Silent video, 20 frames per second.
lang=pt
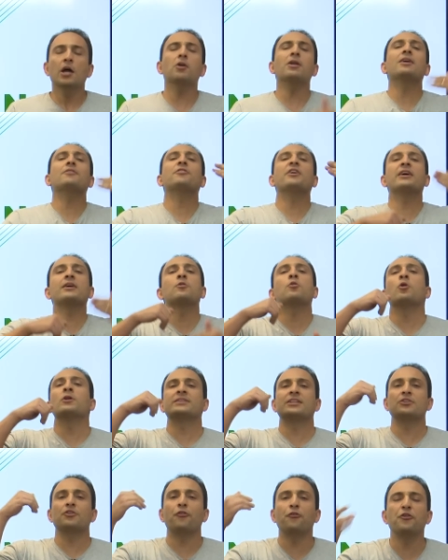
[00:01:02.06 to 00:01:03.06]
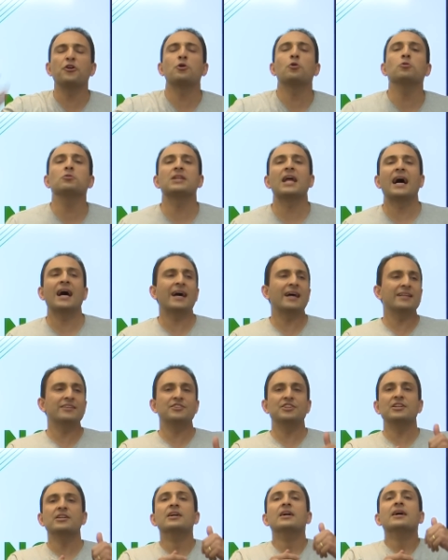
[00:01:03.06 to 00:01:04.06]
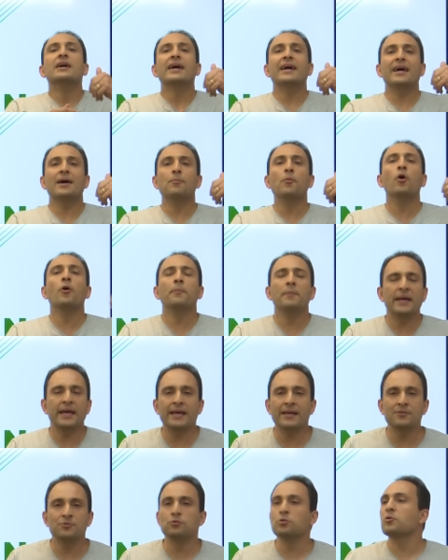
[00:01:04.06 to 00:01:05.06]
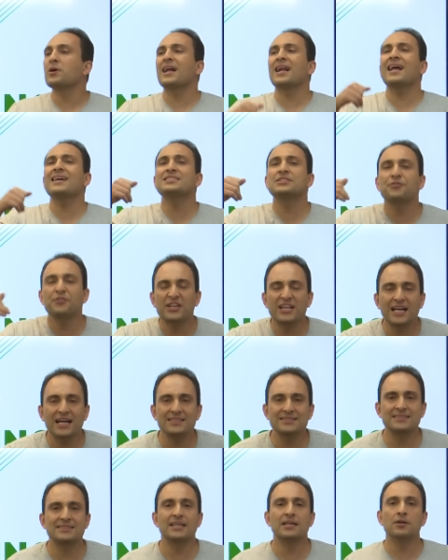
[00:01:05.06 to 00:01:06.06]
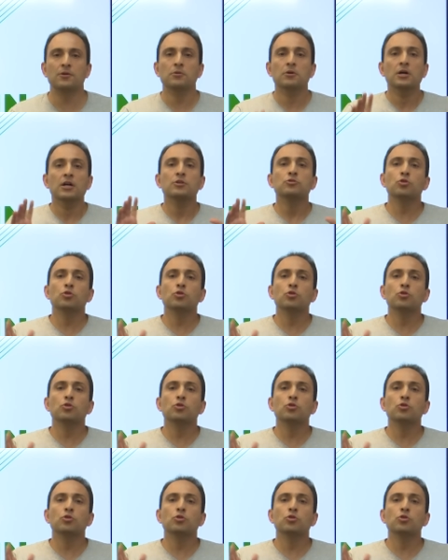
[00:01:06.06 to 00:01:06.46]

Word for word: Eu levei em conta dificuldade, é, momento, classificação,